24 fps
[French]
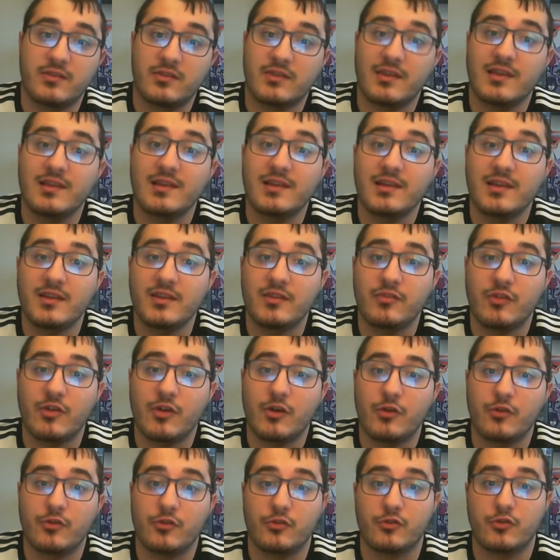quelle est la
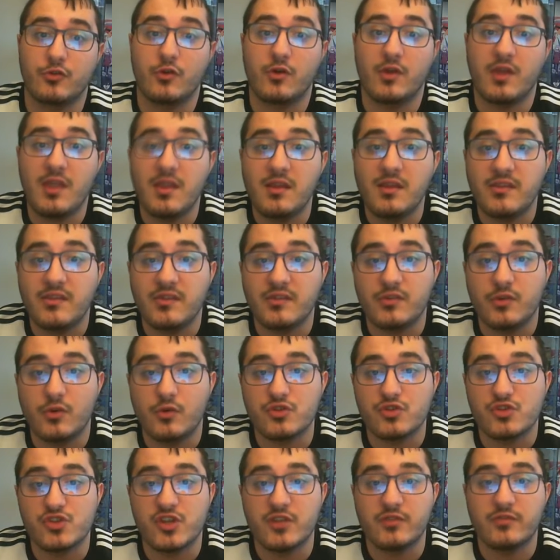différence entre réalisateur
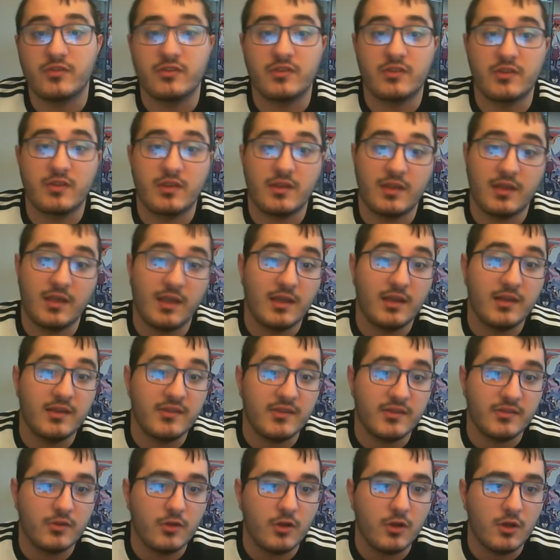en chef et,
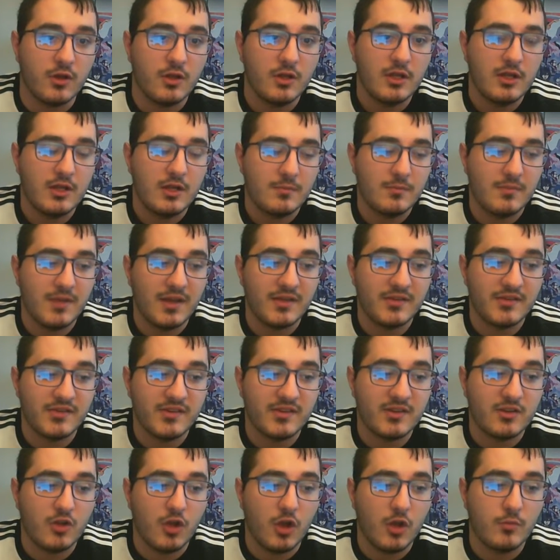réalisateur Ben,
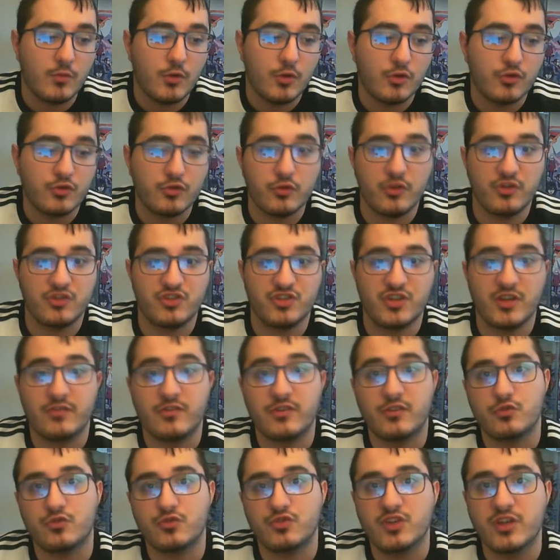c'est comme chef
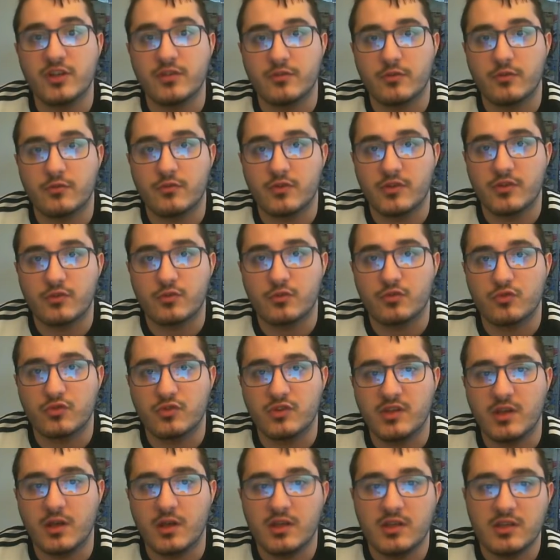et sous-chef. Vous voyez ce que je veux
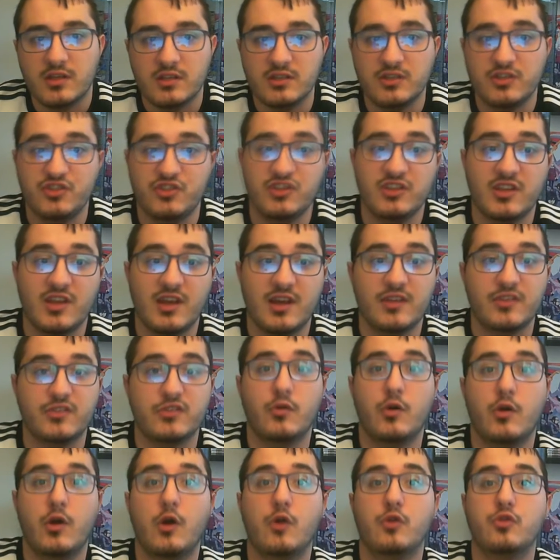dire Ishira
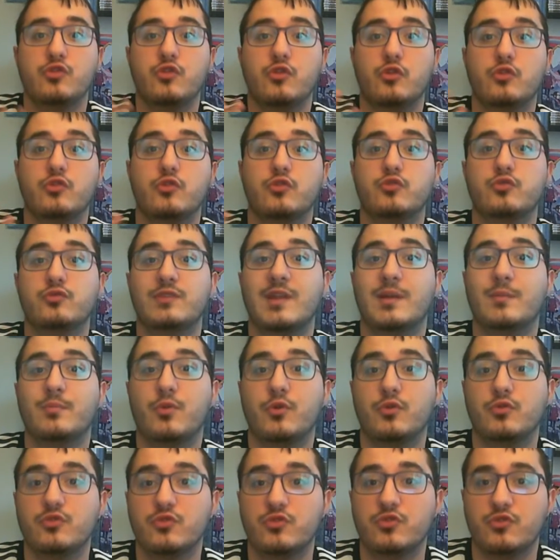sera au cœur de toute la
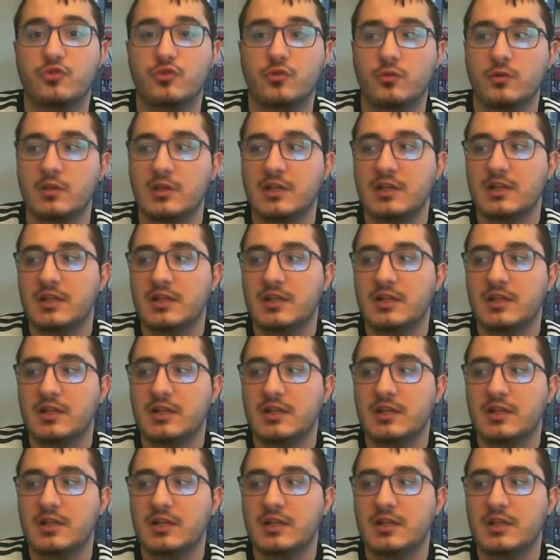production.